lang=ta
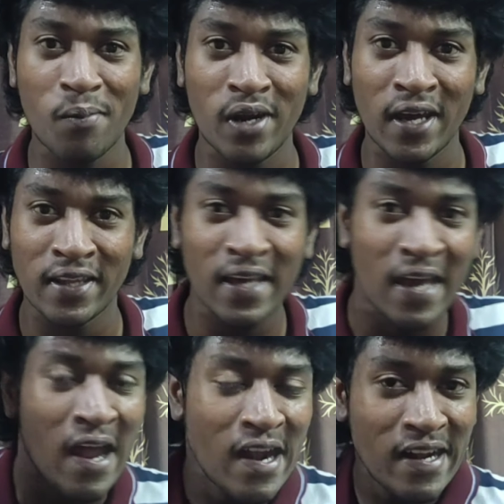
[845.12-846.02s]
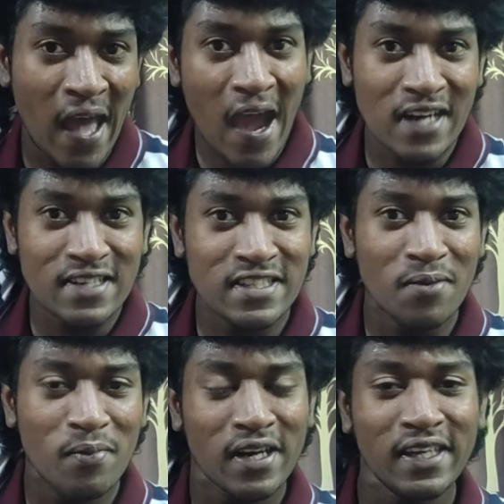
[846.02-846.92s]
பண்ண முடியாது நான்
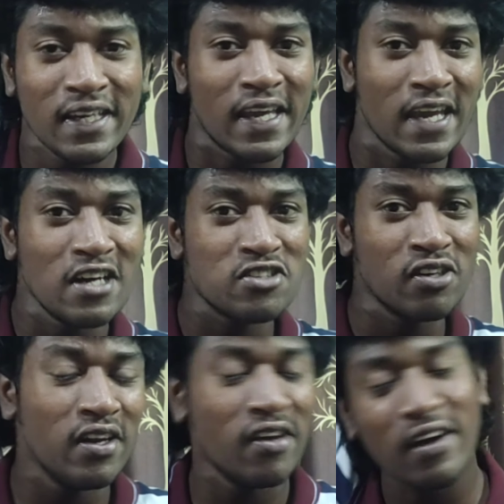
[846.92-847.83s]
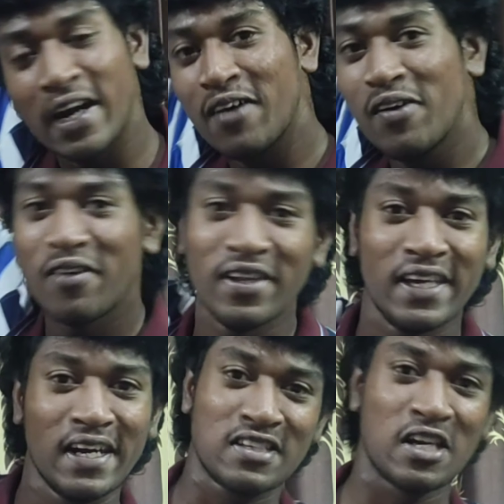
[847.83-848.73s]
அச்சம்மா நீங்கள் கேட்டுச்சோ இல்லையோ கடவுளுக்கு
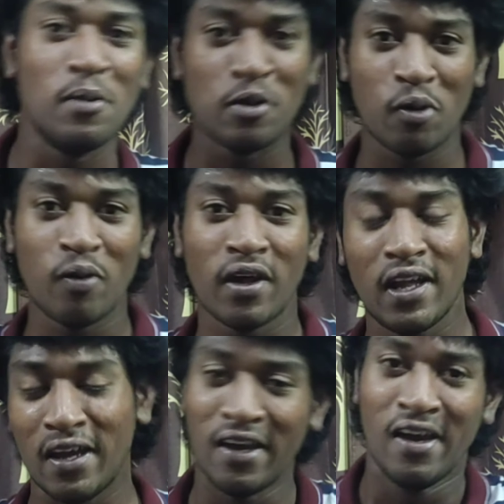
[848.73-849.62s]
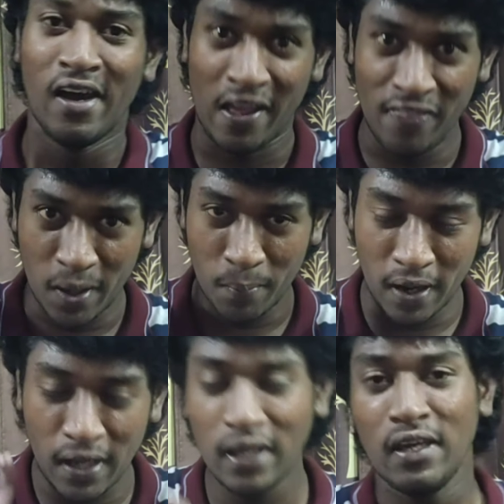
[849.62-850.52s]
வந்து கேட்டுச்சோ அப்படின்னு சொல்லுவார்ல அந்த
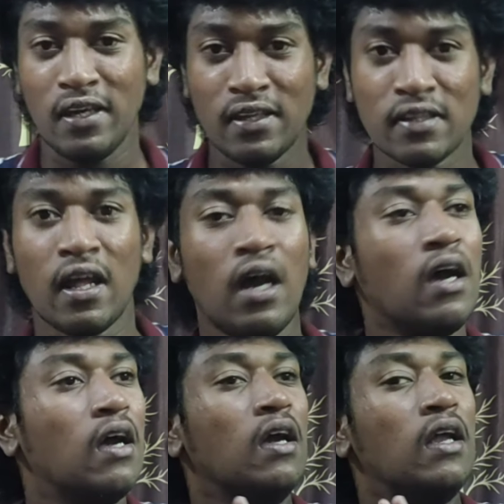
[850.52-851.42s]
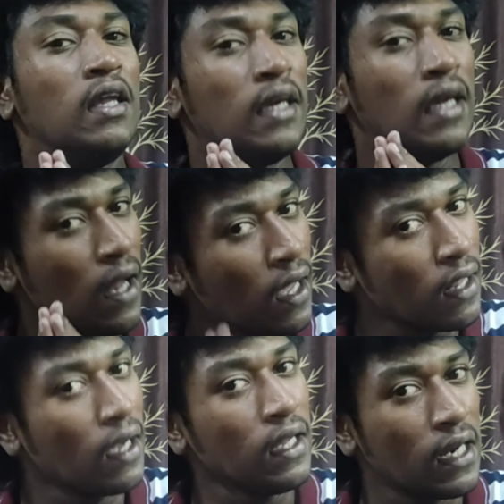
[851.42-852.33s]
மாதிரி இதுதான் நீங்கள்
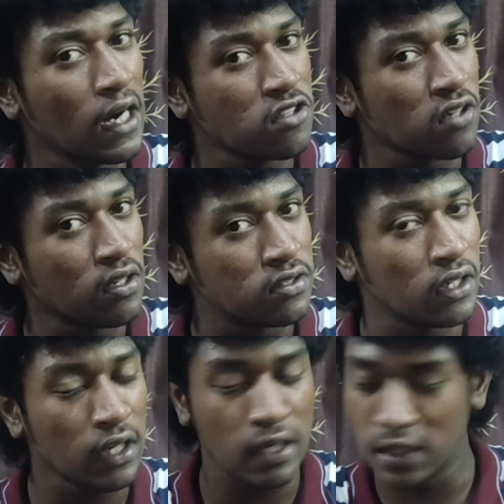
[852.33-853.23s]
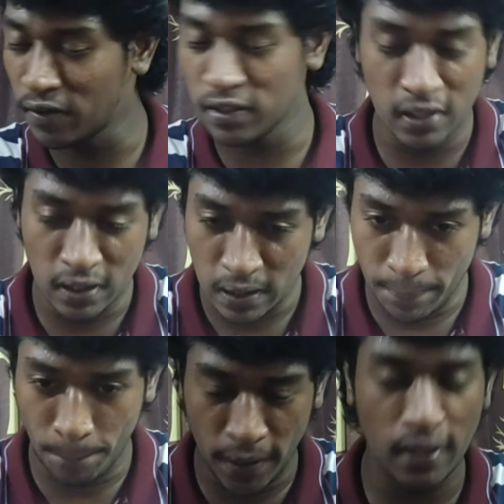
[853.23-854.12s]
என்னதான் நீங்கள் நினச்சாலும் சரி இதை வந்து
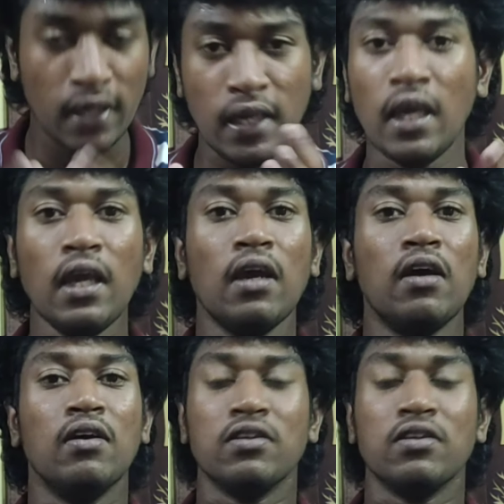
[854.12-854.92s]
இப்போதைக்கு